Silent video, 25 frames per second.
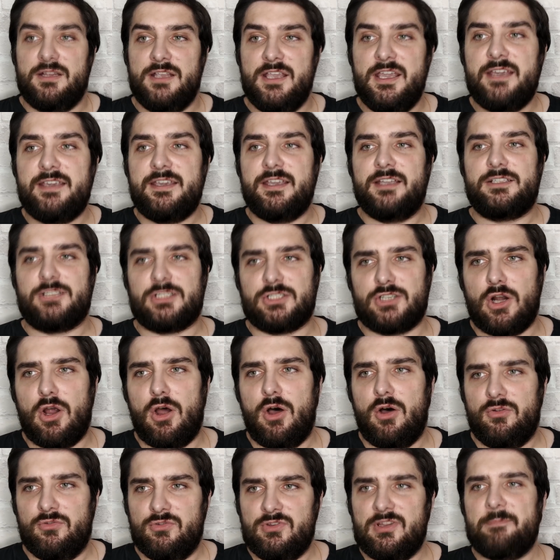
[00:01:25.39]
Ники
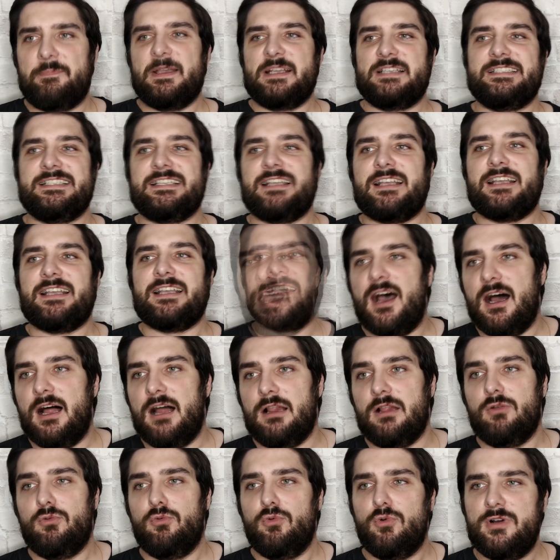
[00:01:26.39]
Трон
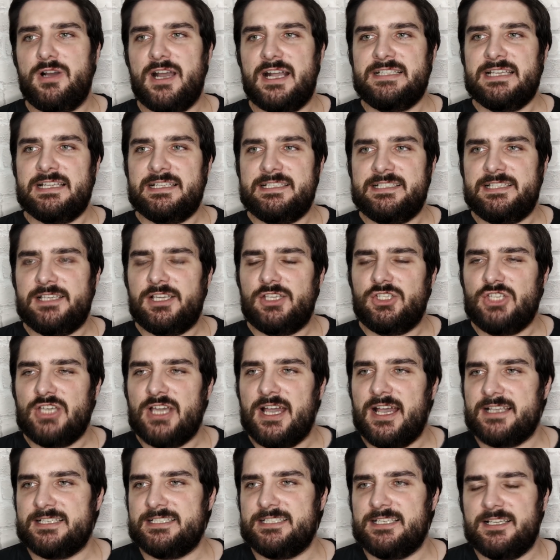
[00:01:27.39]
написал, уходить
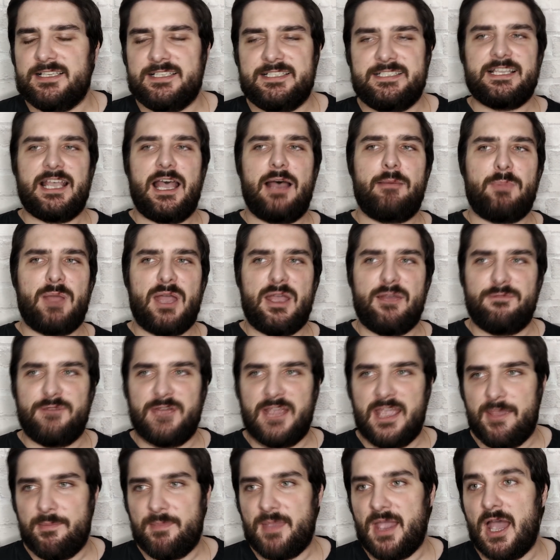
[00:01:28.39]
сейчас самое
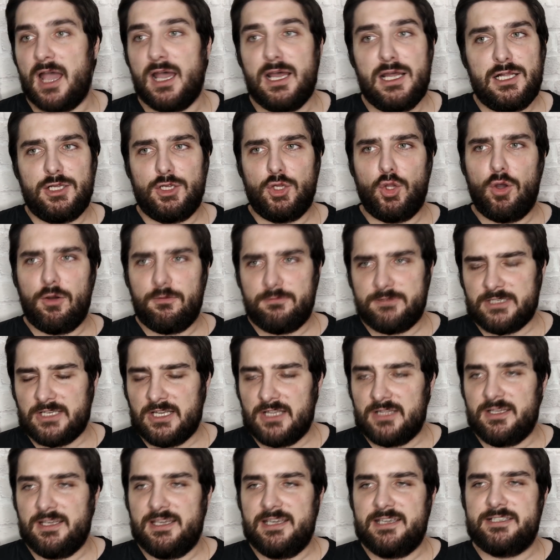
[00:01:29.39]
время.
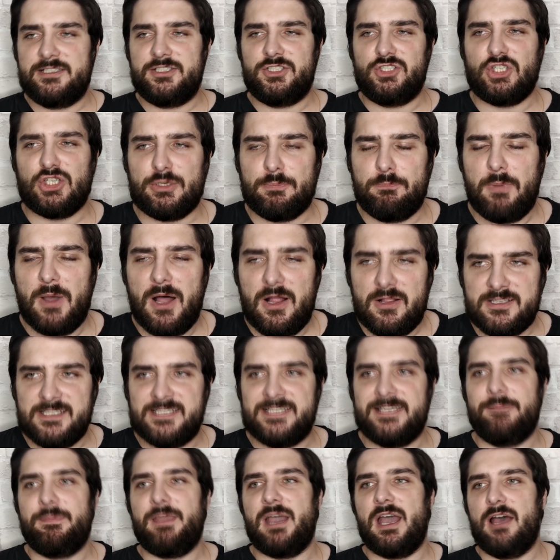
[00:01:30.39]
Ловрен исчерпал
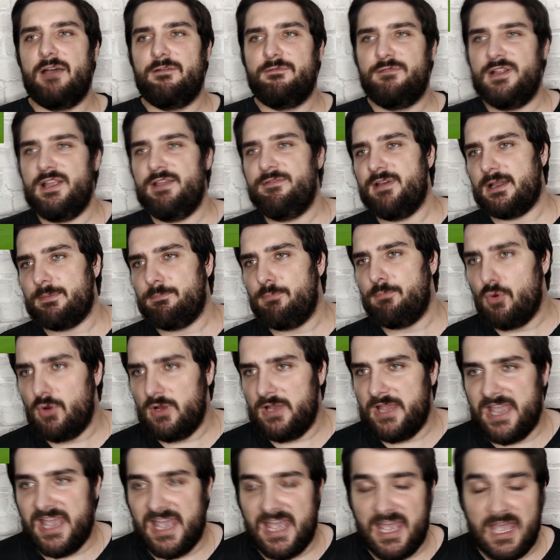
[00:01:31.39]
себя в
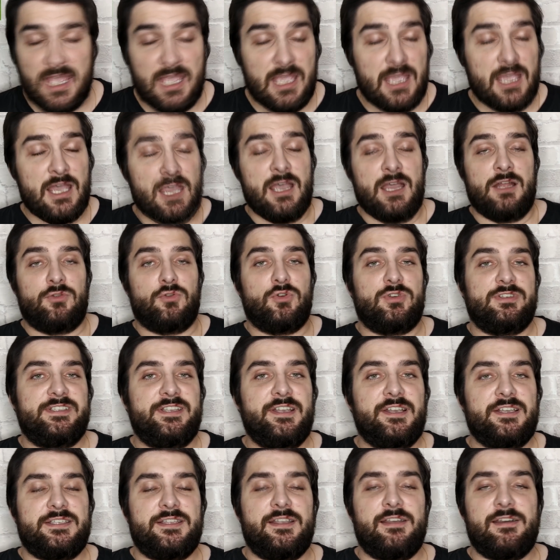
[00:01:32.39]
Ливерпуле. Но ну,
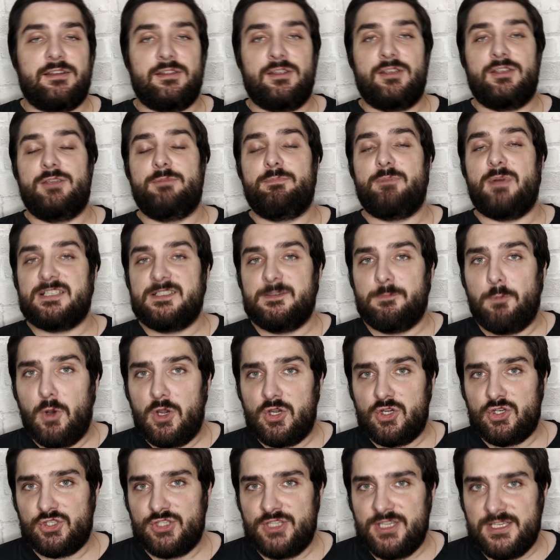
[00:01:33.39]
здесь, наверное, не
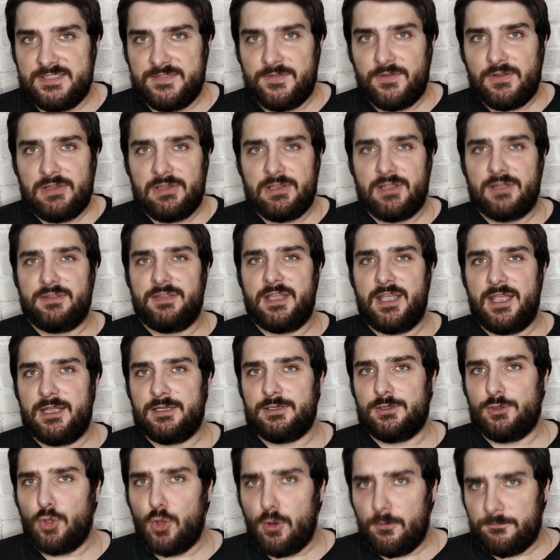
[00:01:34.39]
поспоришь. Действительно,
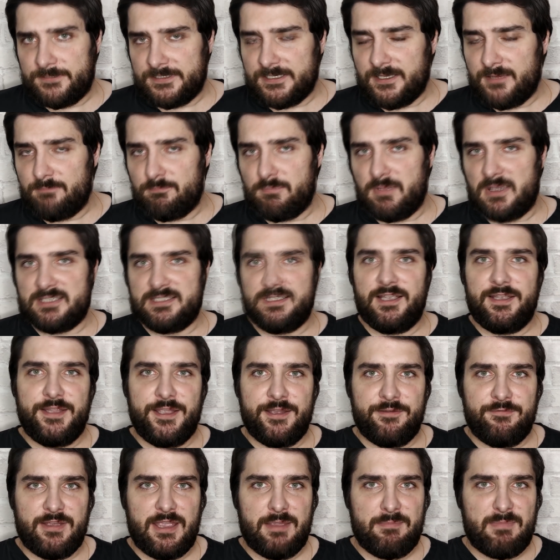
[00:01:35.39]
Дэйн Ловрен
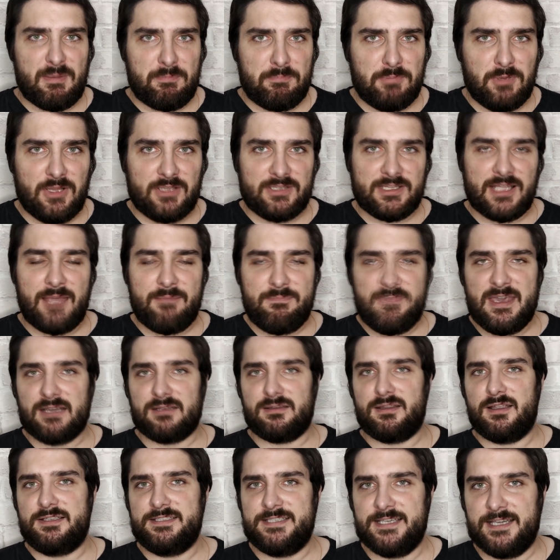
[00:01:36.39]
последнее время
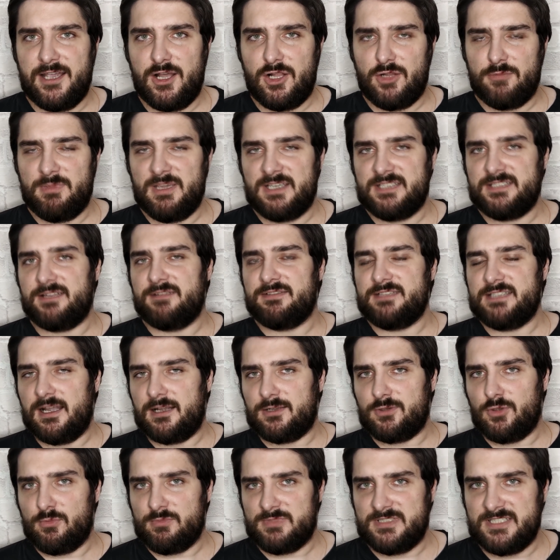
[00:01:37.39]
планомерно терял место в
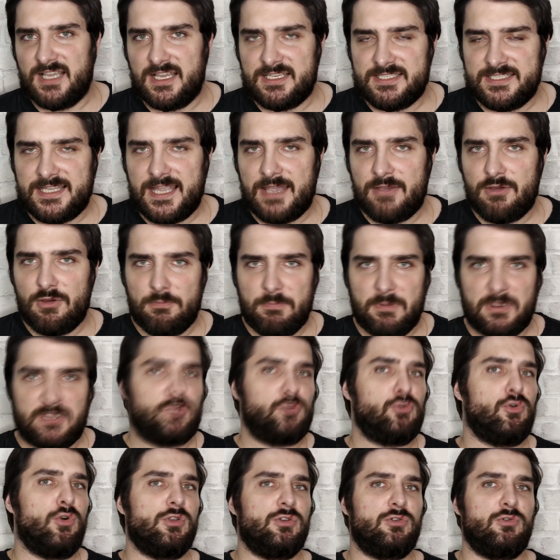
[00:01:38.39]
стартовом составе,
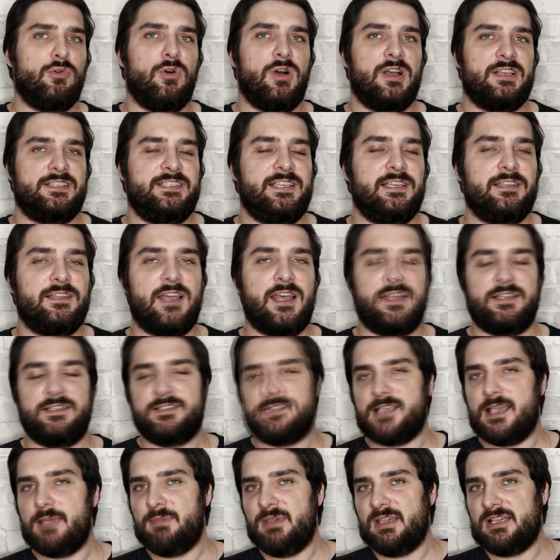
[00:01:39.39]
потихоньку оседая на
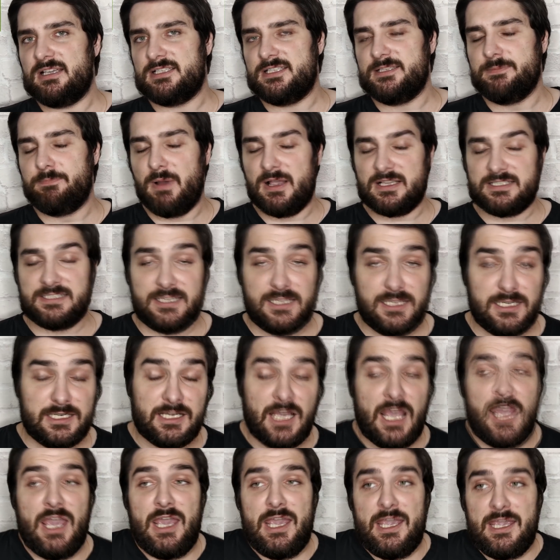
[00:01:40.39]
скамейке
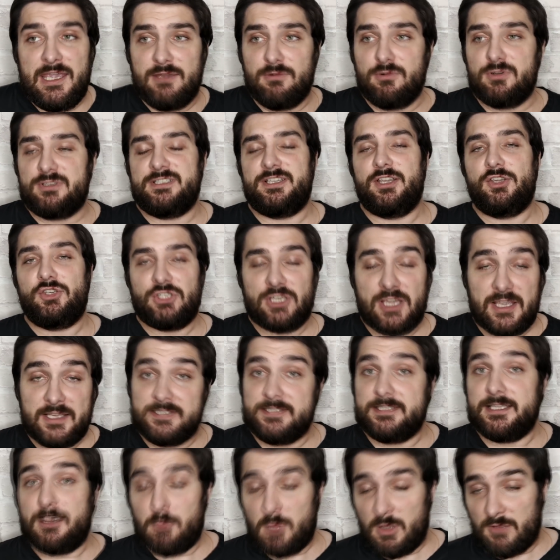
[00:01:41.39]
запасных. И вот
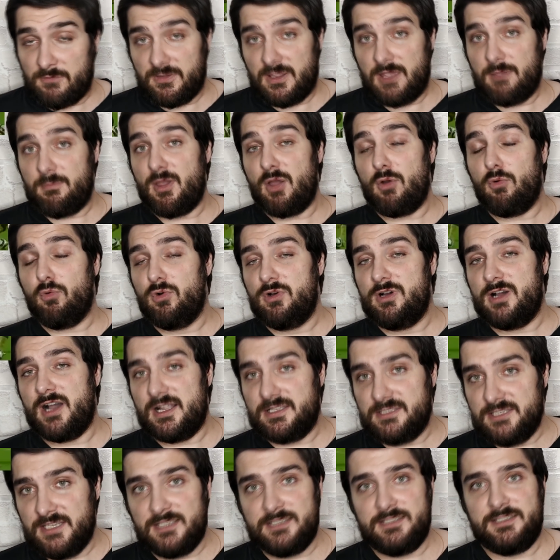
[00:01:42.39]
сейчас самое время
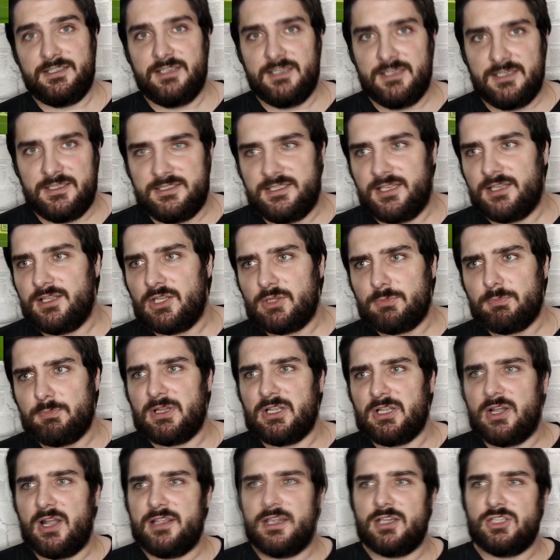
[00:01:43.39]
уходить, и «Зенит» —
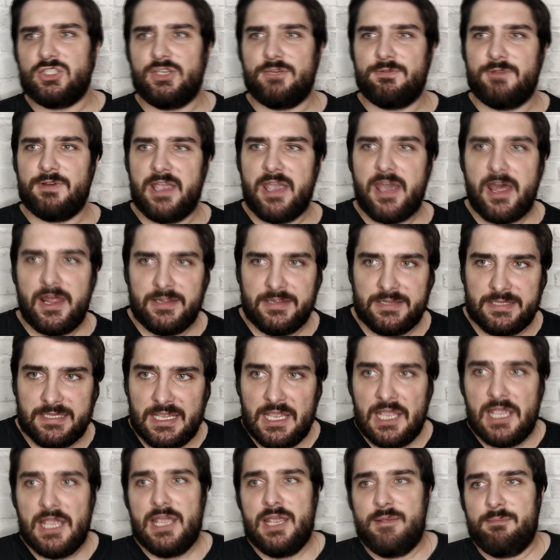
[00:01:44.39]
подходящий вариант.
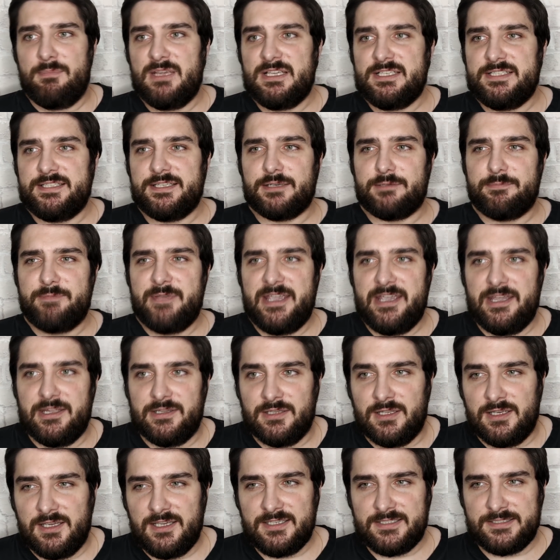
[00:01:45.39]
Мистер
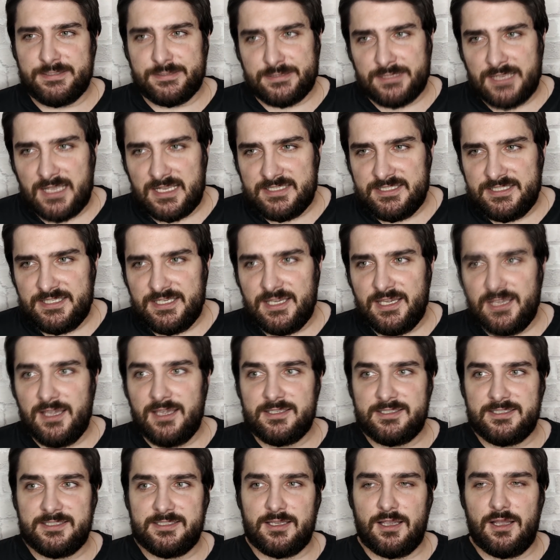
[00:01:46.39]
Бин из
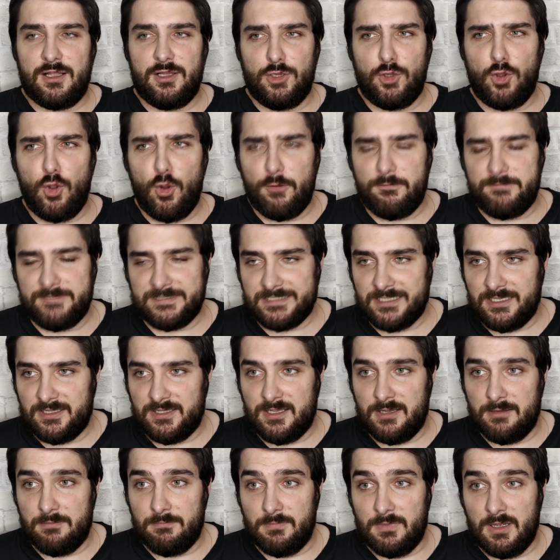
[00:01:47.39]
России с
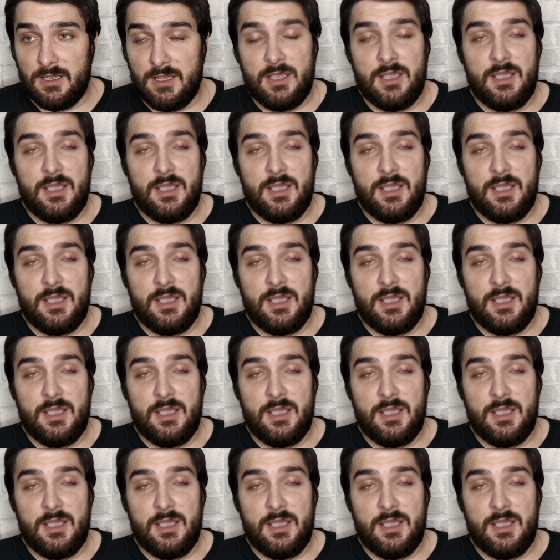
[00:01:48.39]
Ловреном.